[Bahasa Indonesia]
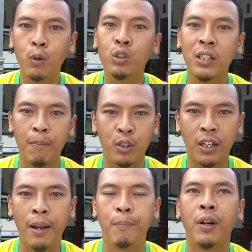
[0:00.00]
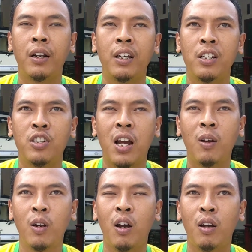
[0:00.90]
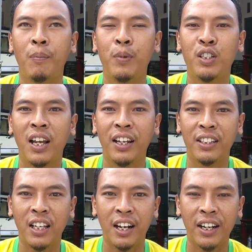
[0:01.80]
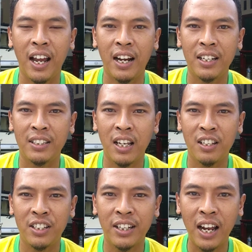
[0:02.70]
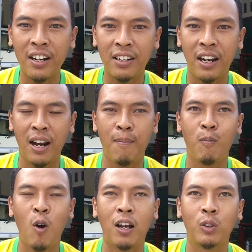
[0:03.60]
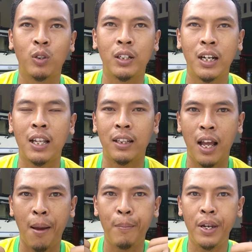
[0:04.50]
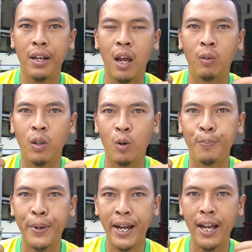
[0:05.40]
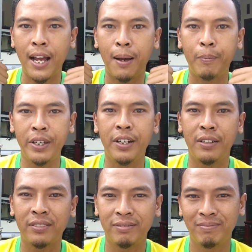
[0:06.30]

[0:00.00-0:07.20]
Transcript: subscriber insya Allah bisa kita realisasikan dalam waktu dekat amin Allahumma amin